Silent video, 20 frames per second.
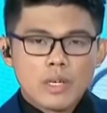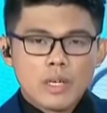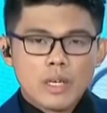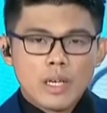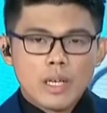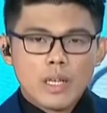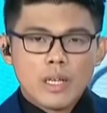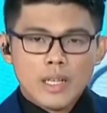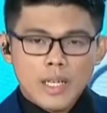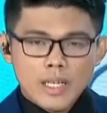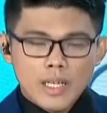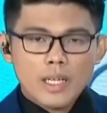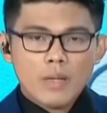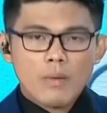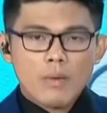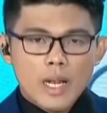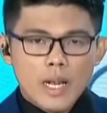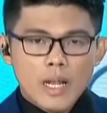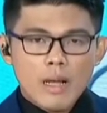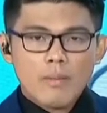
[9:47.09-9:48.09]
eh,
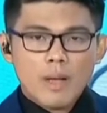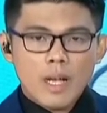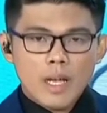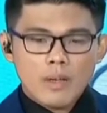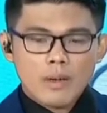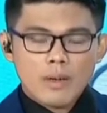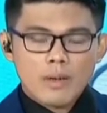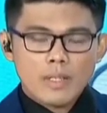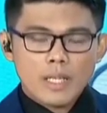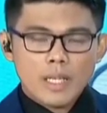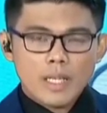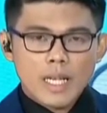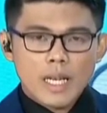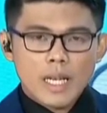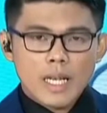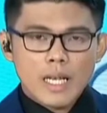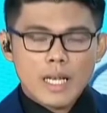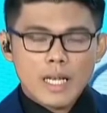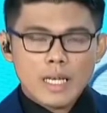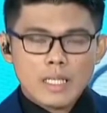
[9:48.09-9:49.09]
naniniwala kayo na
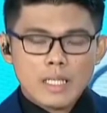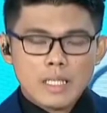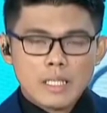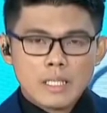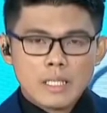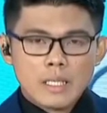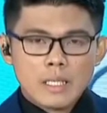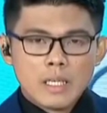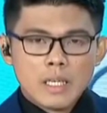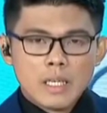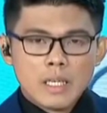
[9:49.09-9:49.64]
talagang